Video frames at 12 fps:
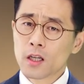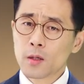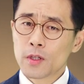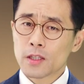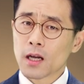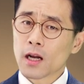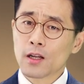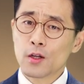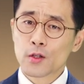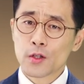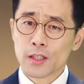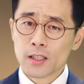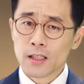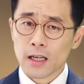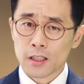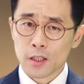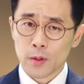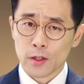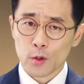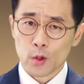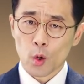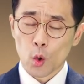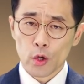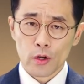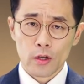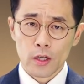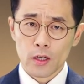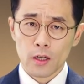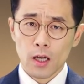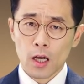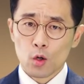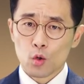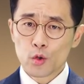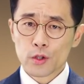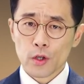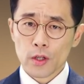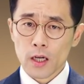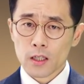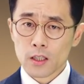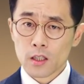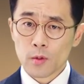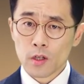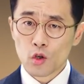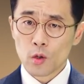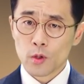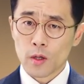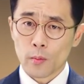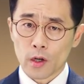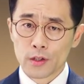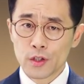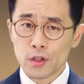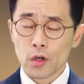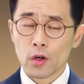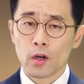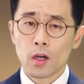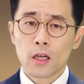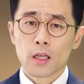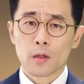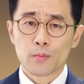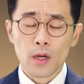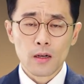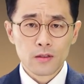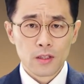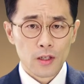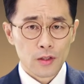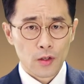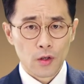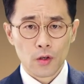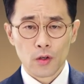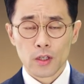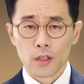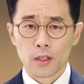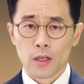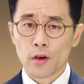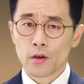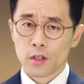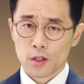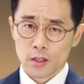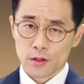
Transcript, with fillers: 이름이 잘 알려져 있지는 않지만요, 오히려 이 루터나 츠빙글리보다 먼저 이 프랑스에서 이 개혁이